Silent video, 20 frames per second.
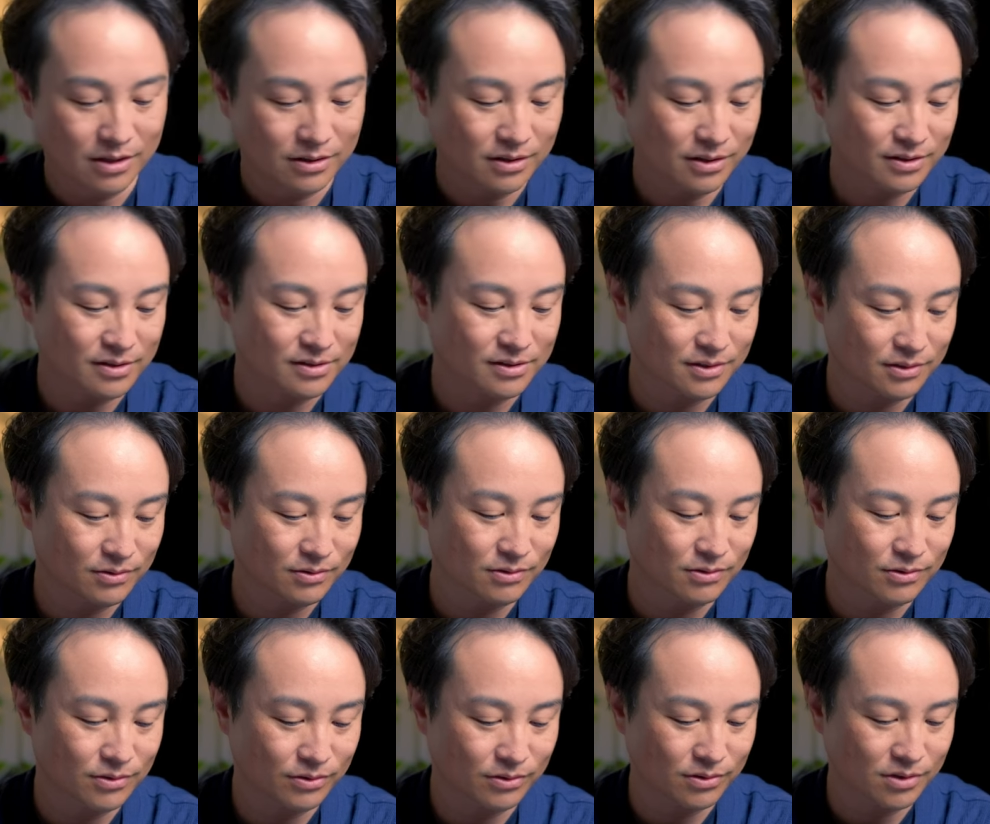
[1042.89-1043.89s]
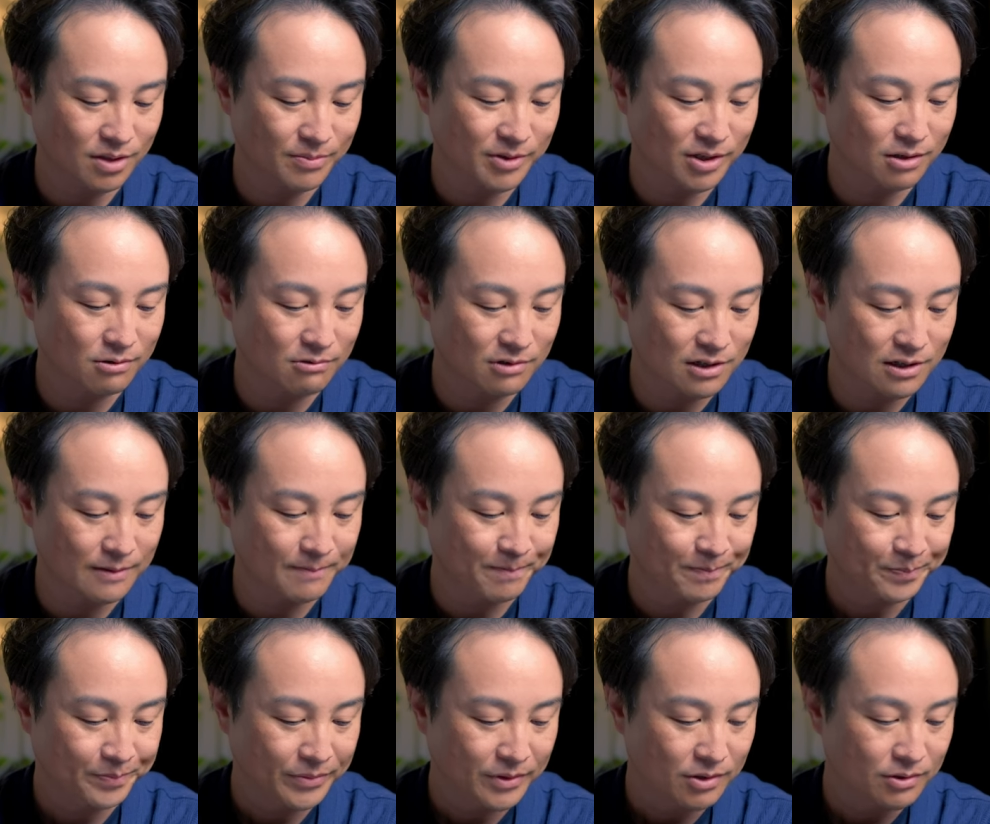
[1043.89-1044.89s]
なんですけどこのカメラは
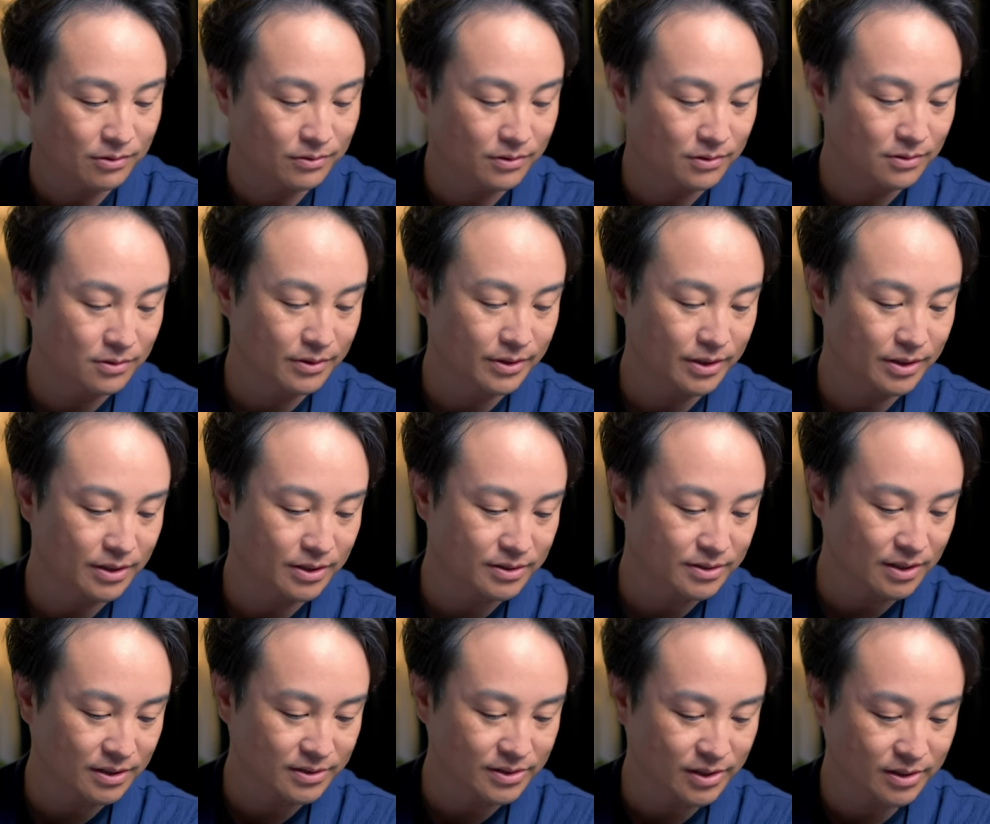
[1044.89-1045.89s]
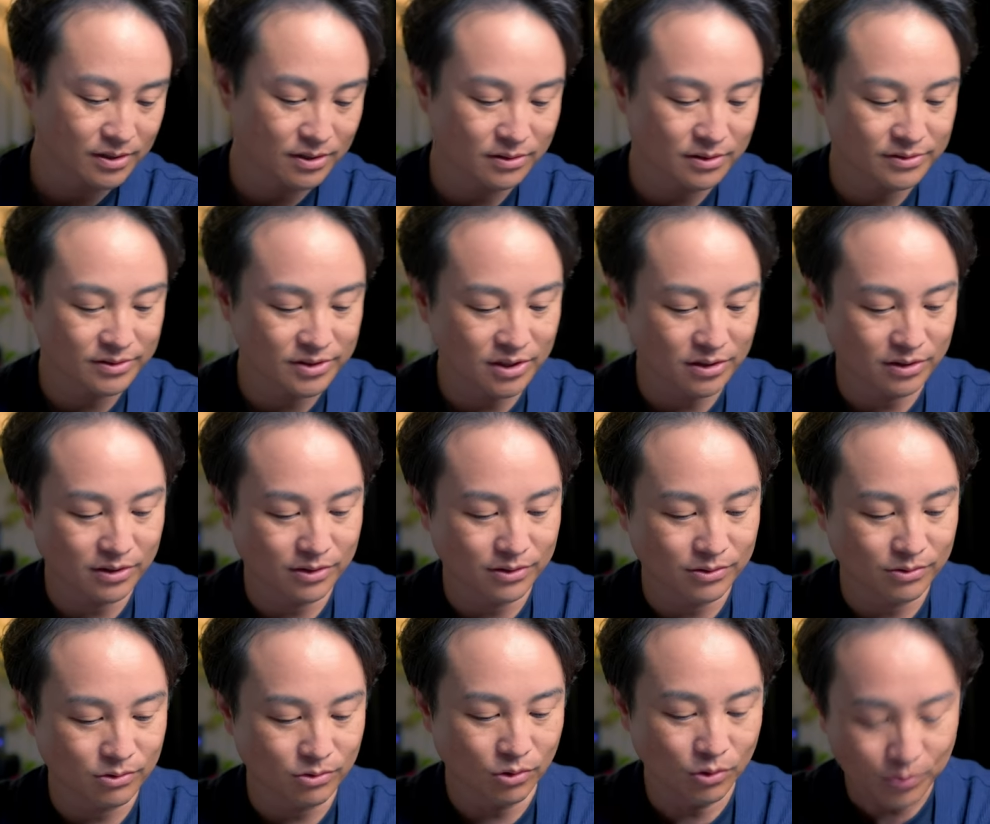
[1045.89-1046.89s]
この、えー、撮影間隔設
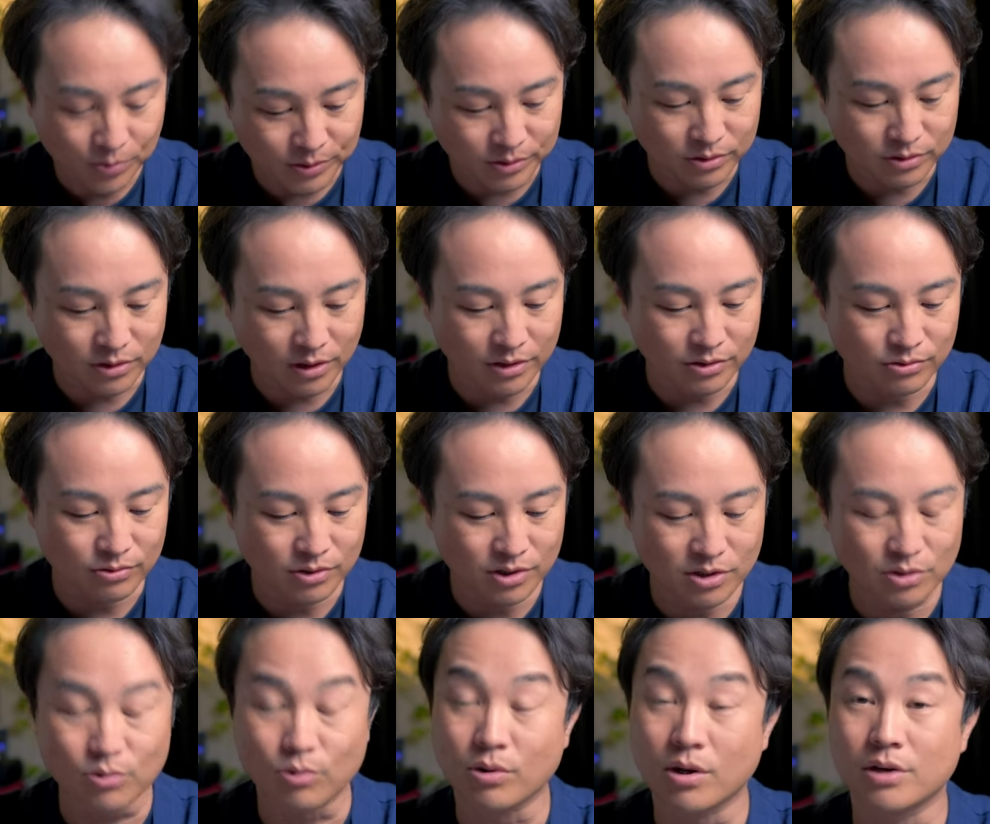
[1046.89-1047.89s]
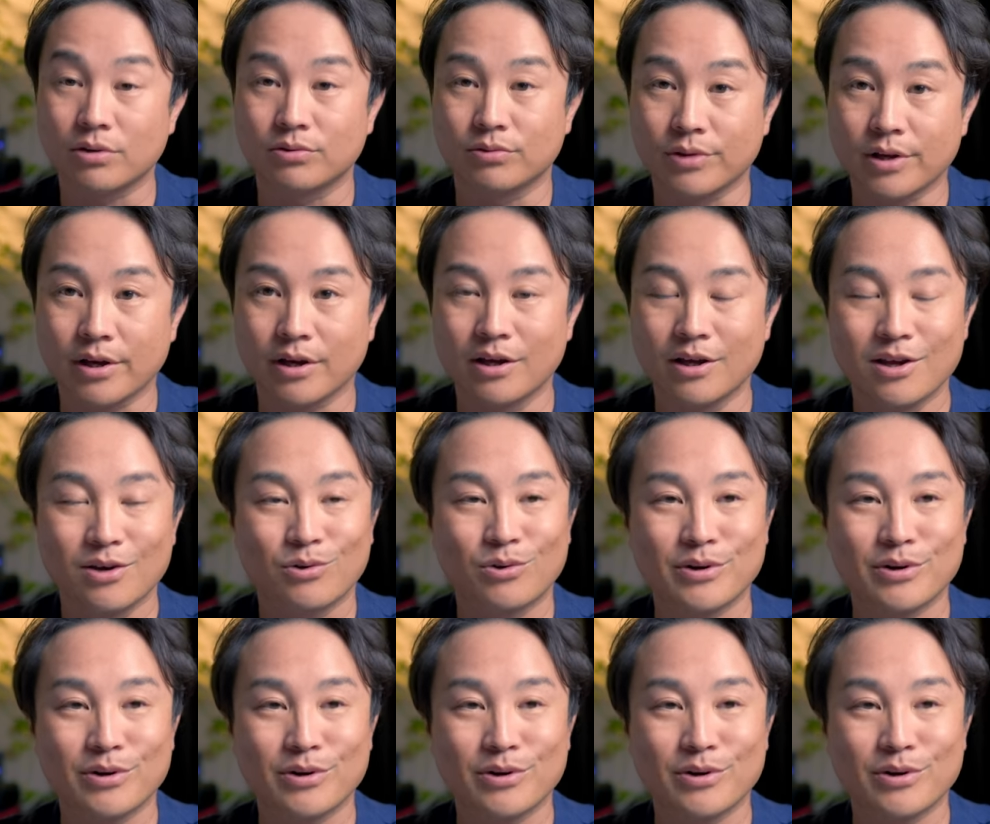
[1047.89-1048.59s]
定をオフっていう機能があるので、